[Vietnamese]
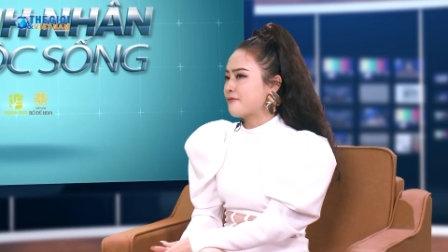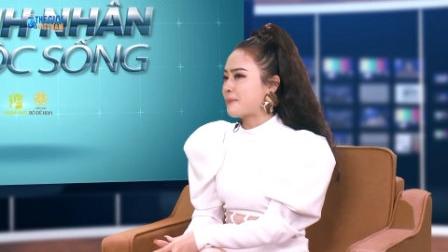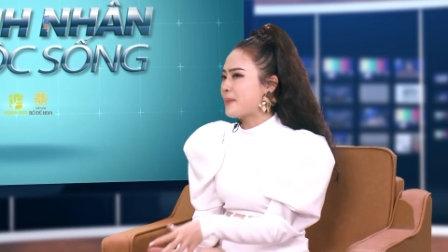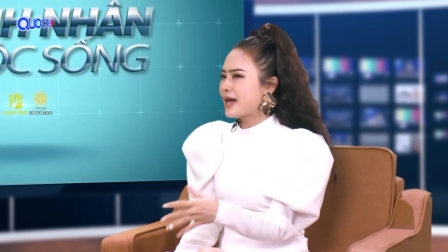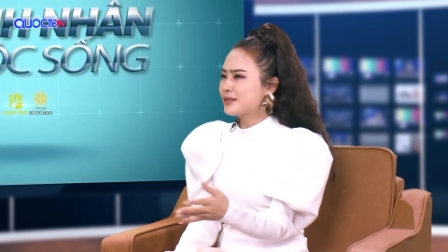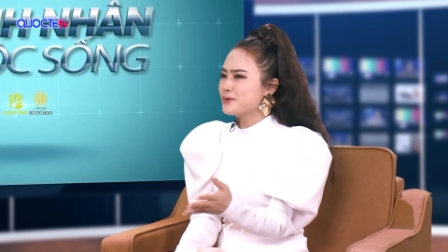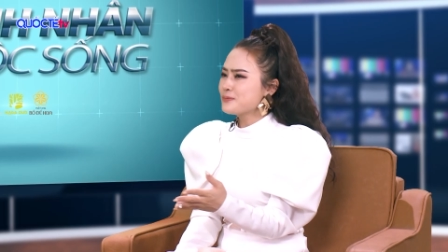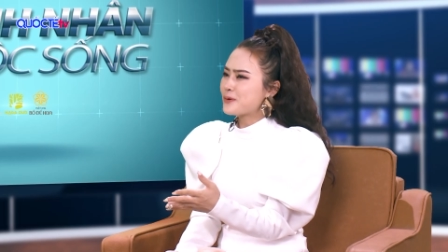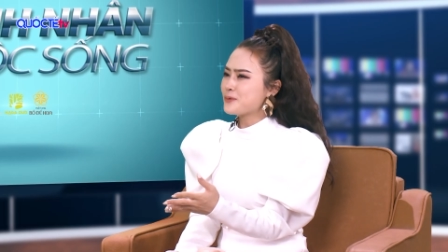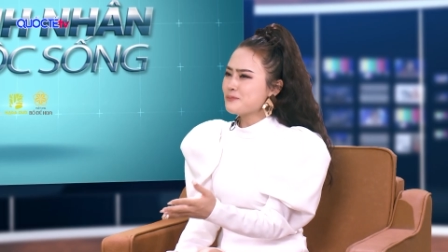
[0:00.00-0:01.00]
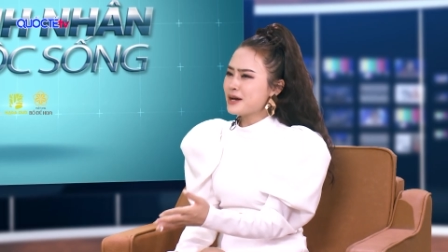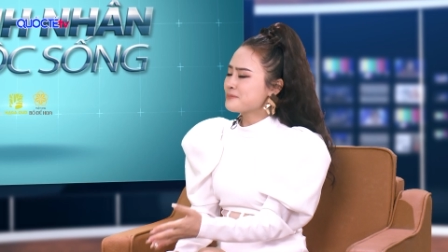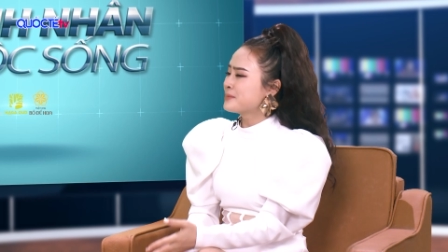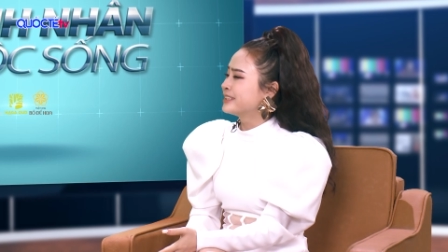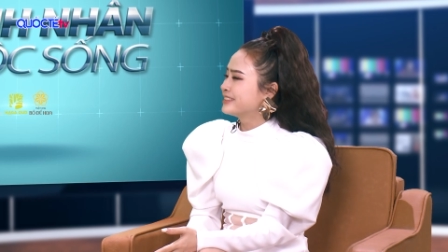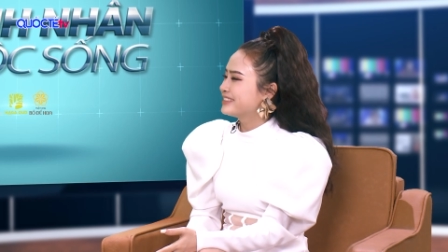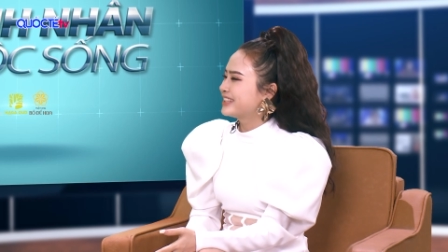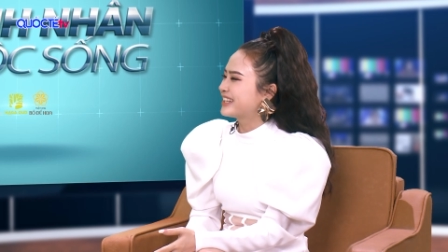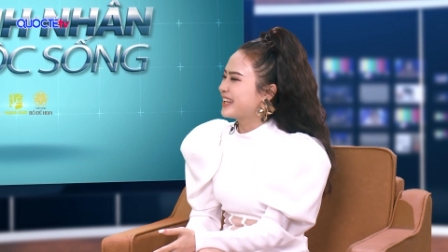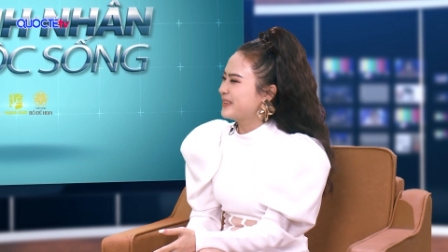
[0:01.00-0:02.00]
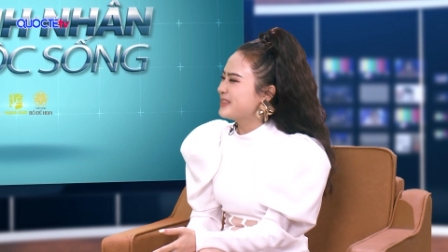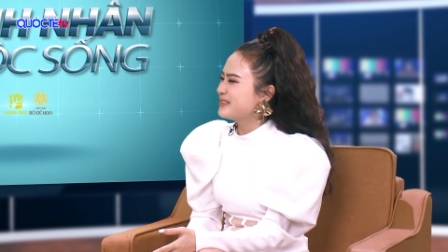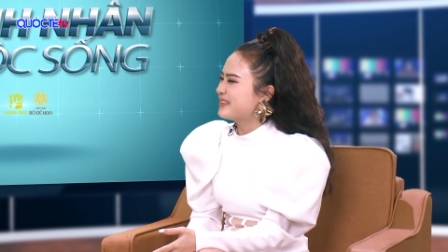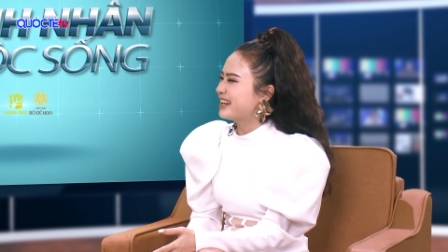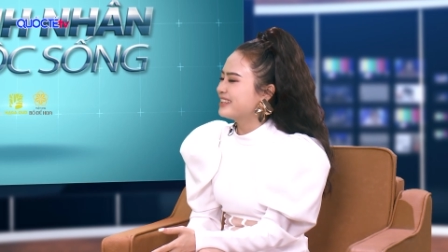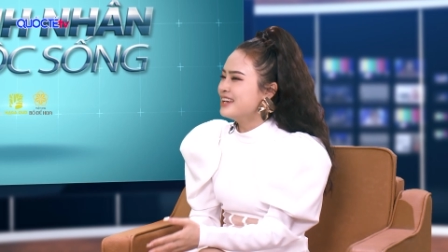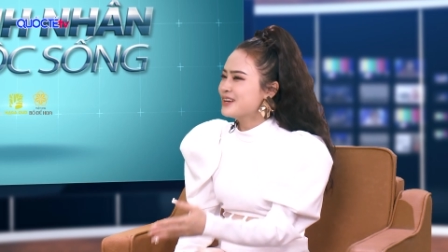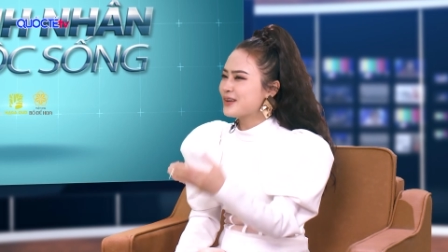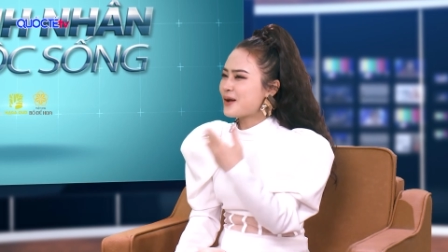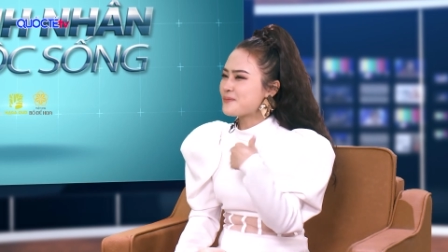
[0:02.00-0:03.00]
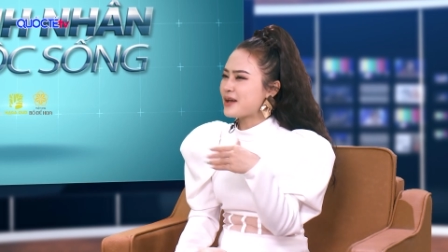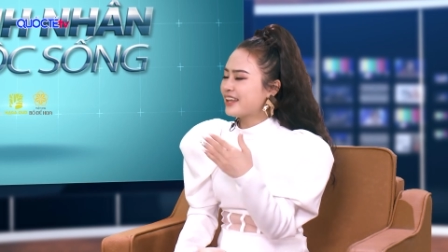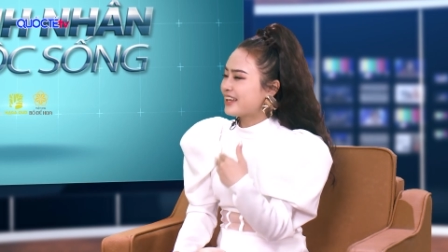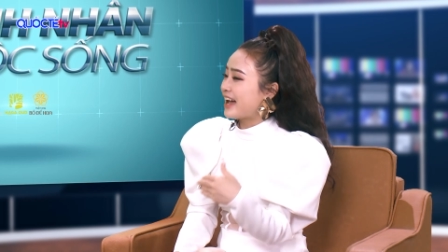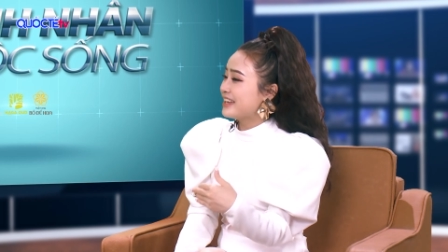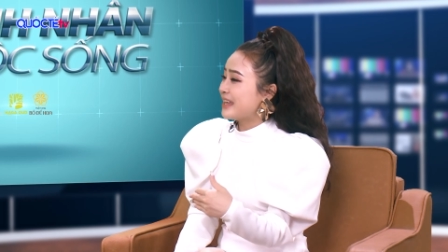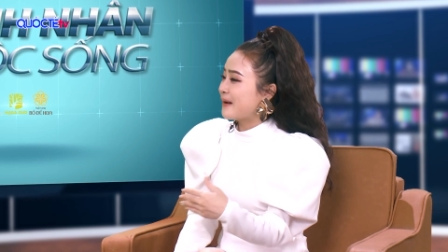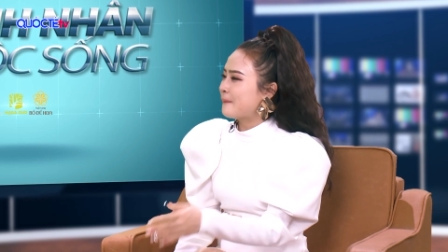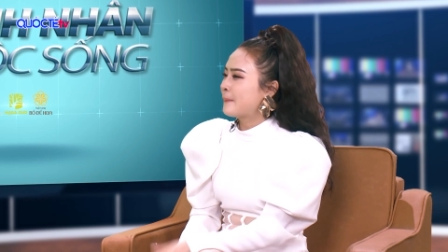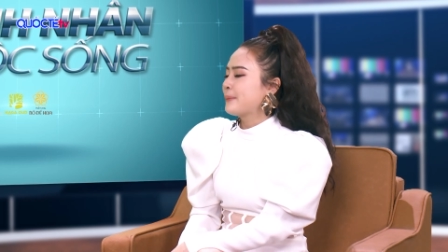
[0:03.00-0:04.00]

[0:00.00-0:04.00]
Và ba thì lúc nào cũng bên mình kiểu như vậy. Rồi ông bà lại cãi nhau.